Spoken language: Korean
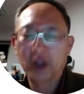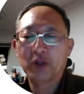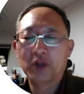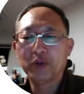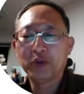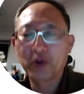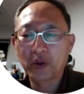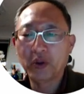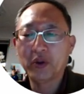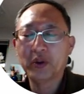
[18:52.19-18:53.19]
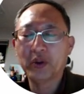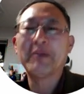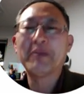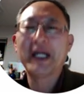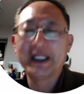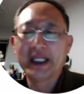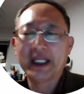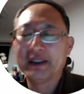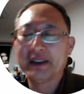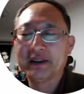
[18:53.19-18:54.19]
유물로
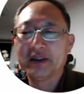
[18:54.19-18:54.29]
남아있다는 거죠.